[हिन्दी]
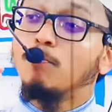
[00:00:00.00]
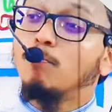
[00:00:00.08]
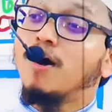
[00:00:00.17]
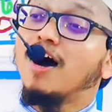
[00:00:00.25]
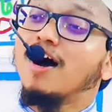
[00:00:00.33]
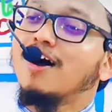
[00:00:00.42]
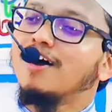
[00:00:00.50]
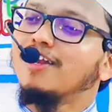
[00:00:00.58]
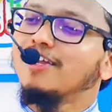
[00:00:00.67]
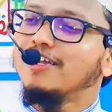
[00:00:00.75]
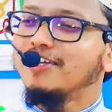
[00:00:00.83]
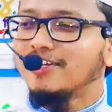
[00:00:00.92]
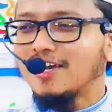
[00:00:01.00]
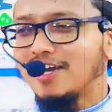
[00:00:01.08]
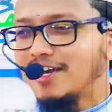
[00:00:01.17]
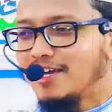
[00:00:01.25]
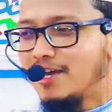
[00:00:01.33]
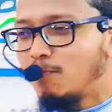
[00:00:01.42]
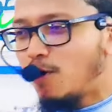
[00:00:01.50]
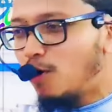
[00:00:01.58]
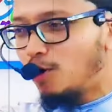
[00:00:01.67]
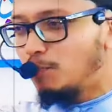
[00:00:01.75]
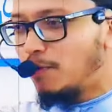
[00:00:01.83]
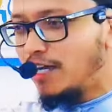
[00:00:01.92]
माल इनके लिए
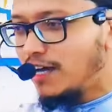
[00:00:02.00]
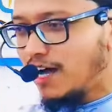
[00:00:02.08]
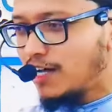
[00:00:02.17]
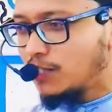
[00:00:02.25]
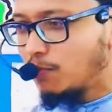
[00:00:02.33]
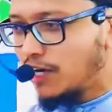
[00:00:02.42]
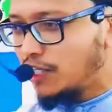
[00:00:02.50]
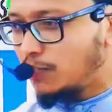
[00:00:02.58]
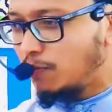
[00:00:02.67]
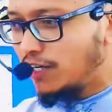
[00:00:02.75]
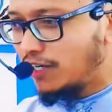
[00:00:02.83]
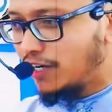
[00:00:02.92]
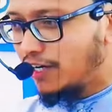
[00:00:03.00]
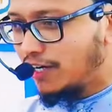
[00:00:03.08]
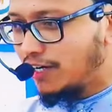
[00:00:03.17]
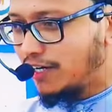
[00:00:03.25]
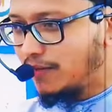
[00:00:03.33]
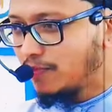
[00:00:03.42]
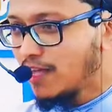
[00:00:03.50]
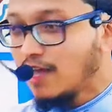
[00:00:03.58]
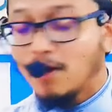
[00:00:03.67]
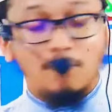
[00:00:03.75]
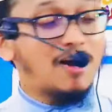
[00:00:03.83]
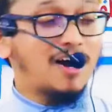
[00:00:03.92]
बहुत बड़ी आजमाइश बन गया है
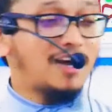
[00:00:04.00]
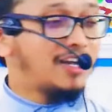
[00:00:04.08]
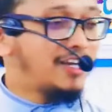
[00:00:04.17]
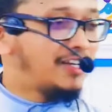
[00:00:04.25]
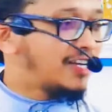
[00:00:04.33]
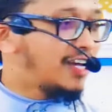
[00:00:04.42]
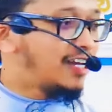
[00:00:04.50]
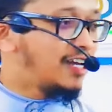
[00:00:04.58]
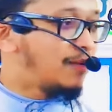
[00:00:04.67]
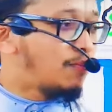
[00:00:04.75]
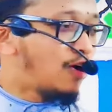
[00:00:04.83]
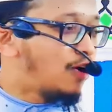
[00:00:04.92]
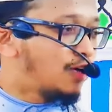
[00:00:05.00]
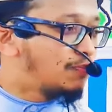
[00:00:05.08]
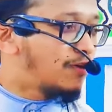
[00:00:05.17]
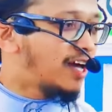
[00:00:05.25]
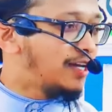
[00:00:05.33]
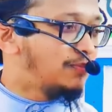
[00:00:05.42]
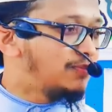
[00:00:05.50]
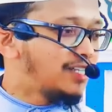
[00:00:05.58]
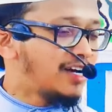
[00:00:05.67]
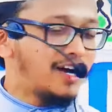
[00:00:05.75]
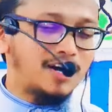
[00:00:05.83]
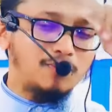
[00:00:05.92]
माल इनके लिए बहुत बड़ा
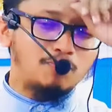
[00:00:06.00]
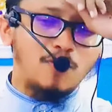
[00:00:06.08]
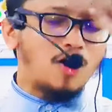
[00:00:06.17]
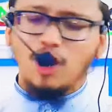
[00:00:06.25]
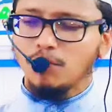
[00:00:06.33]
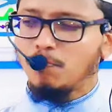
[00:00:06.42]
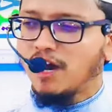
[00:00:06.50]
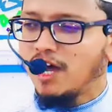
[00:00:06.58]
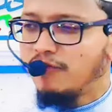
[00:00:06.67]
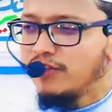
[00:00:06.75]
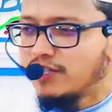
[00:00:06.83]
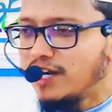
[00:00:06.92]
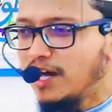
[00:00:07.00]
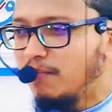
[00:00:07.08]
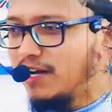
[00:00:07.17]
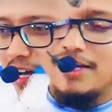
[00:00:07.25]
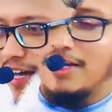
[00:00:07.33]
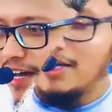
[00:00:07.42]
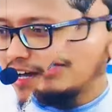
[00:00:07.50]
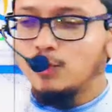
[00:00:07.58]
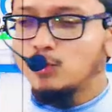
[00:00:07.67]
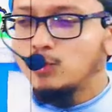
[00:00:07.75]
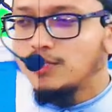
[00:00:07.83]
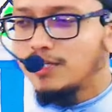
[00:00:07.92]
इम्तहान बहुत बड़ा फितना बन गया कि
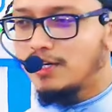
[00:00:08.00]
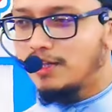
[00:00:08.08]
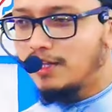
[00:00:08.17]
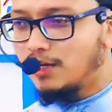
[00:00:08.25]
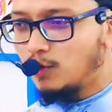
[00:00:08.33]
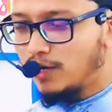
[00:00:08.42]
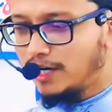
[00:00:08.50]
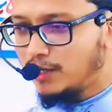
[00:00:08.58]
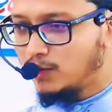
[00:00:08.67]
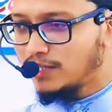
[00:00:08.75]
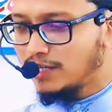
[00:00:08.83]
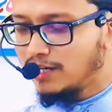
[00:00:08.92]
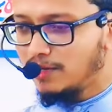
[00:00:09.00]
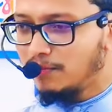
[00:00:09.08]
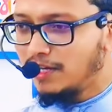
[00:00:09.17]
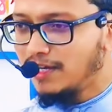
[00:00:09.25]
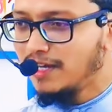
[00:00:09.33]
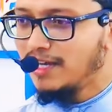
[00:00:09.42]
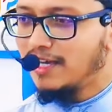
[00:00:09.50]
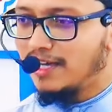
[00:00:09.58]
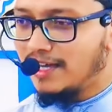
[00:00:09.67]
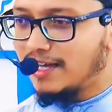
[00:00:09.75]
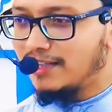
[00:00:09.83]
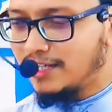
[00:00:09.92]
रसूल रसूल सल्लल्लाहु अलैहि वसल्लम ने
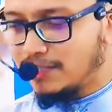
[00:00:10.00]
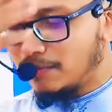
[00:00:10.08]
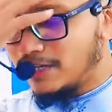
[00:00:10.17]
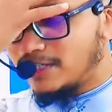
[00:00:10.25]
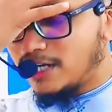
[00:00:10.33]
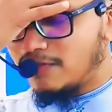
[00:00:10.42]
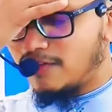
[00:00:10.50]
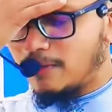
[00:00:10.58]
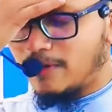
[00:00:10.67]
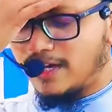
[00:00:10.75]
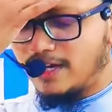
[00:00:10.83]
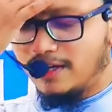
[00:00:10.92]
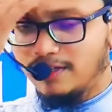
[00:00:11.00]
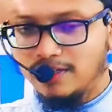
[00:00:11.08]
एक हदीस में इरशाद फरमाया